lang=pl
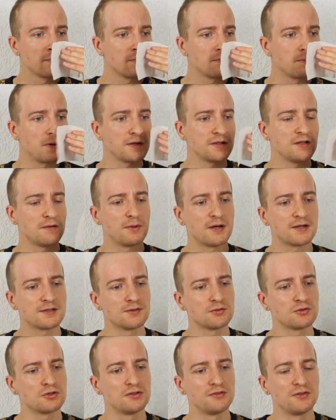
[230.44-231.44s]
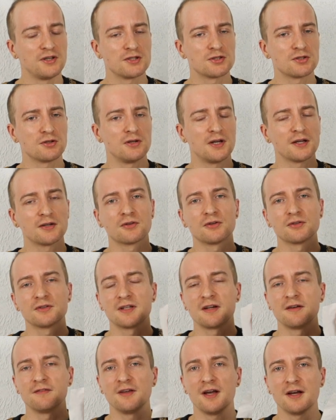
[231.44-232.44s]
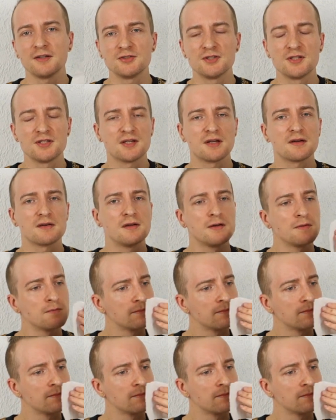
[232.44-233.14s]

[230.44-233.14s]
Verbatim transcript: Pachnie bardzo świeżo, lekko trawiaście,